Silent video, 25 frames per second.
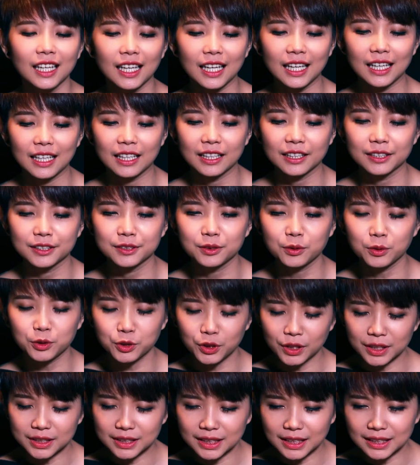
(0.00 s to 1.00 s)
呃，我觉
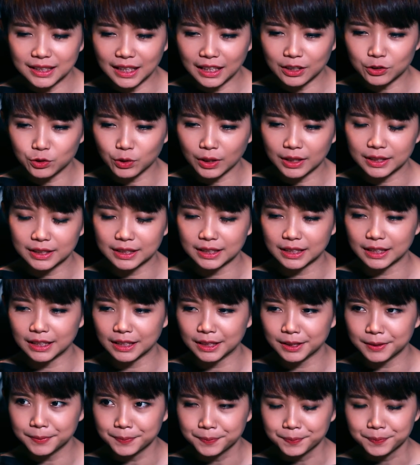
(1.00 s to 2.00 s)
得这张专
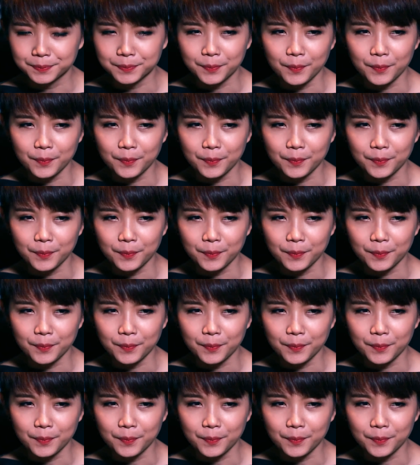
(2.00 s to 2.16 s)
辑